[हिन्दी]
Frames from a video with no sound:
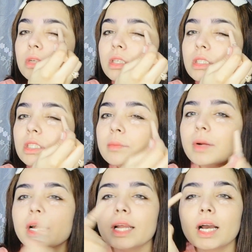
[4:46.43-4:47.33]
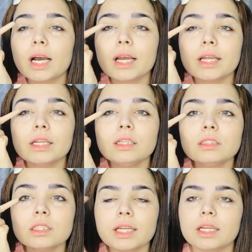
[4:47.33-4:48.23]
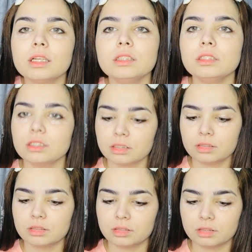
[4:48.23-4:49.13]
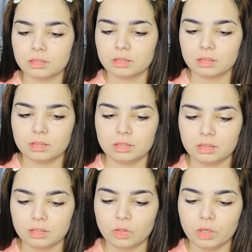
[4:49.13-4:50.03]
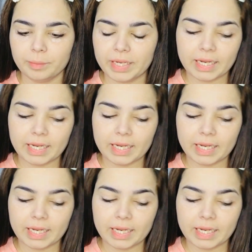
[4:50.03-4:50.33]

अंडर माई आईज एंड ऑन माई